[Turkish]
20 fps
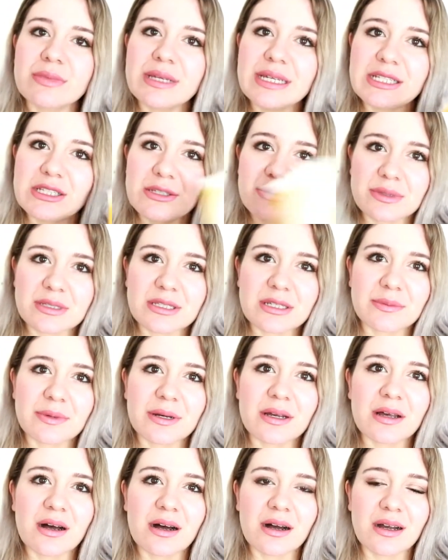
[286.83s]
İnce bir
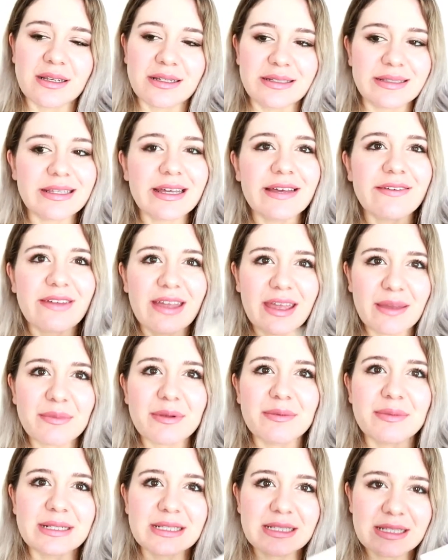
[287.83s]
tabaka halinde ve
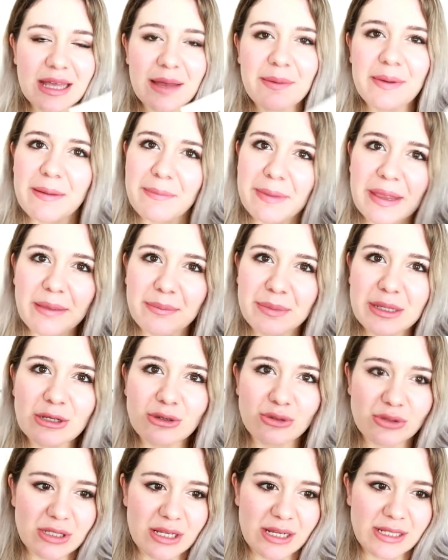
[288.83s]
emilmesi, hemen
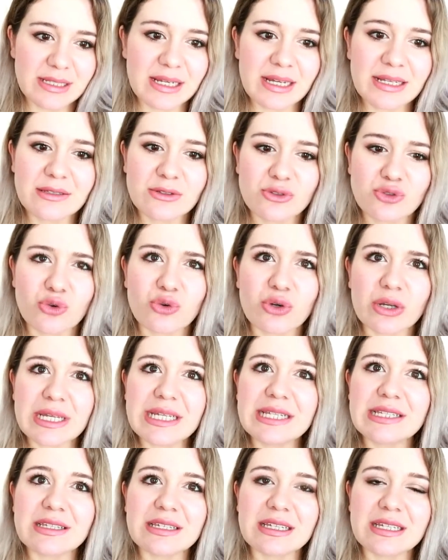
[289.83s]
emiliyor zaten. Çok
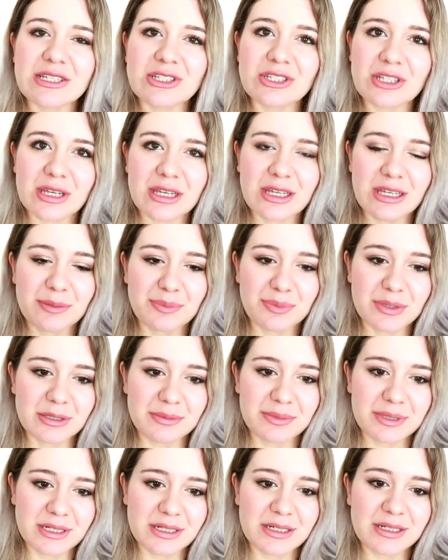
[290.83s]
in, ince
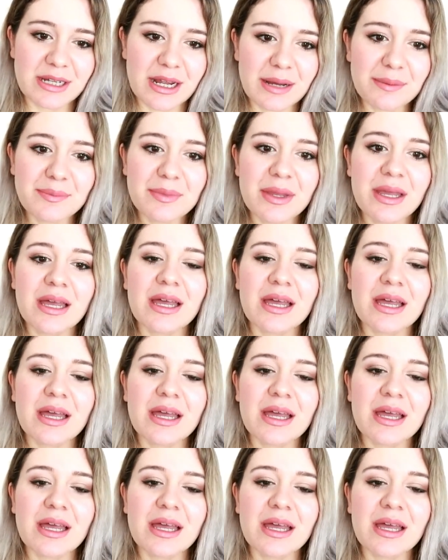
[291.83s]
yapılı bir krem.